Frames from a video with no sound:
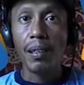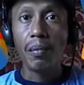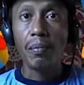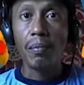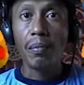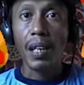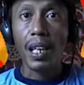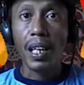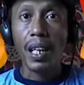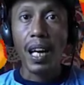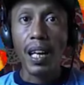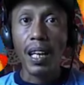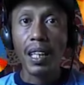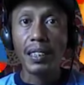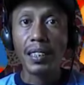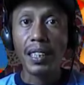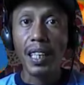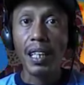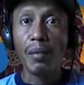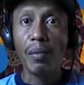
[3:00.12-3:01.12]
Belakangan
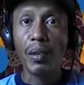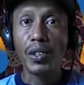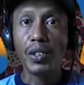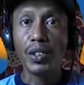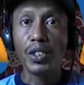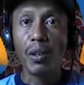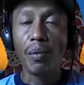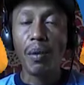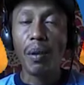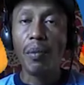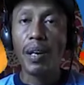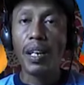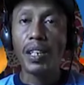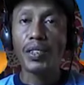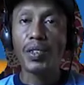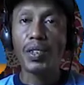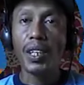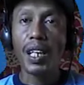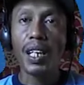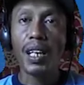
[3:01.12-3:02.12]
saya baru coba
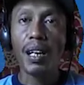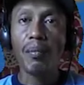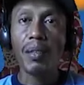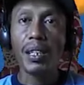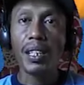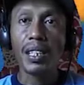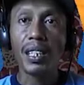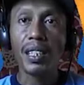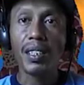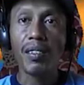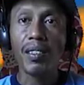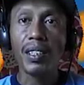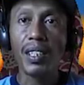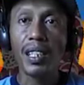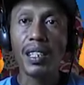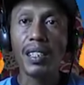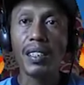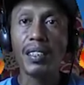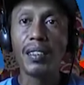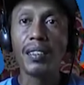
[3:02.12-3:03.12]
mengajukan lamar ke
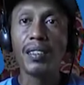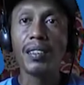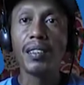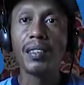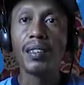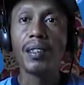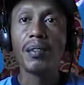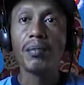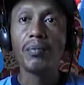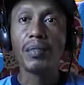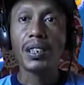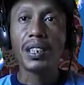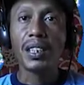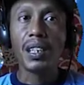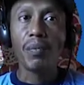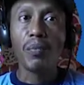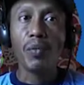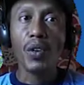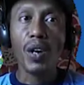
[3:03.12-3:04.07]
Google, meskipun